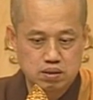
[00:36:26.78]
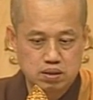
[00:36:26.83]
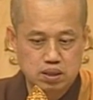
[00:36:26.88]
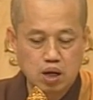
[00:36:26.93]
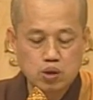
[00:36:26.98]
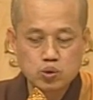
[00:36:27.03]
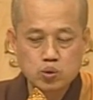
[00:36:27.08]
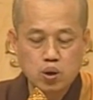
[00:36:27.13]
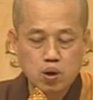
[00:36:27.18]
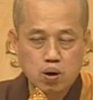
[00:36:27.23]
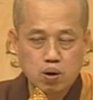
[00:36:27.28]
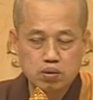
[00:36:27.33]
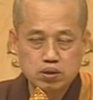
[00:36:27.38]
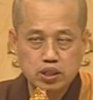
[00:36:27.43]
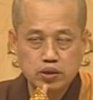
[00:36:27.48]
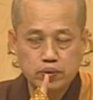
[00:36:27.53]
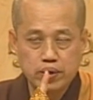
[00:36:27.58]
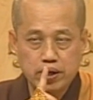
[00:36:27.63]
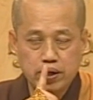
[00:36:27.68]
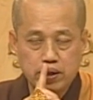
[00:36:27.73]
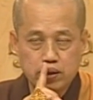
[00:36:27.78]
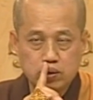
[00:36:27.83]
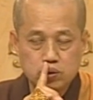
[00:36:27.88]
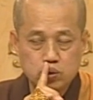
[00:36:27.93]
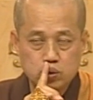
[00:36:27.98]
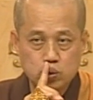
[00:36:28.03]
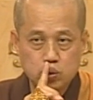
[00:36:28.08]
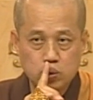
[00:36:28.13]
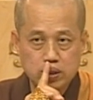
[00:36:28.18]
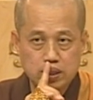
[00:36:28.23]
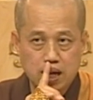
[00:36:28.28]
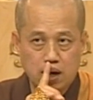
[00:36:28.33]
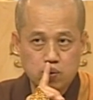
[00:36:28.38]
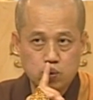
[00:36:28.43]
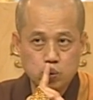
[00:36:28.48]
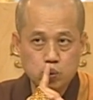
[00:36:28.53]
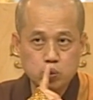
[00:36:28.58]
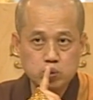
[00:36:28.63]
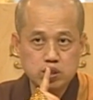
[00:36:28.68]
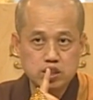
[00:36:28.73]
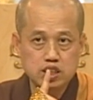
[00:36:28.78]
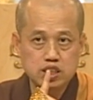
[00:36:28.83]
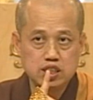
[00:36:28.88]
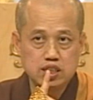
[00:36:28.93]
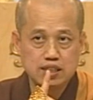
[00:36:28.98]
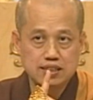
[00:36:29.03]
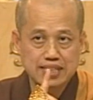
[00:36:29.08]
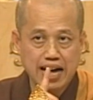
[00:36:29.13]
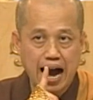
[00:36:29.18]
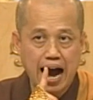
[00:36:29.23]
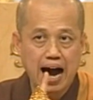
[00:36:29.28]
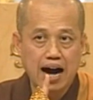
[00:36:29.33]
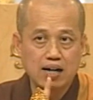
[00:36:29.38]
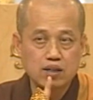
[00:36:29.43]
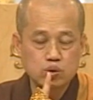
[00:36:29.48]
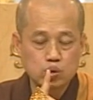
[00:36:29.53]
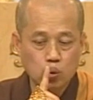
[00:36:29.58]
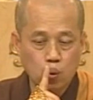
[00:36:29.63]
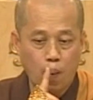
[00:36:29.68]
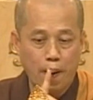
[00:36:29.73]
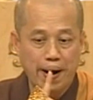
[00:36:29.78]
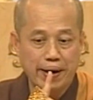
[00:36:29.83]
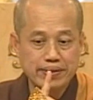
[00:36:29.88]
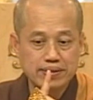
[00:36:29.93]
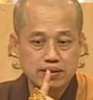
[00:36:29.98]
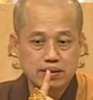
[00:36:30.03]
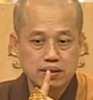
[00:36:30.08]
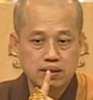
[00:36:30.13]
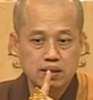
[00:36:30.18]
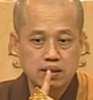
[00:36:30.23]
到最后你会注意到呼吸的长短。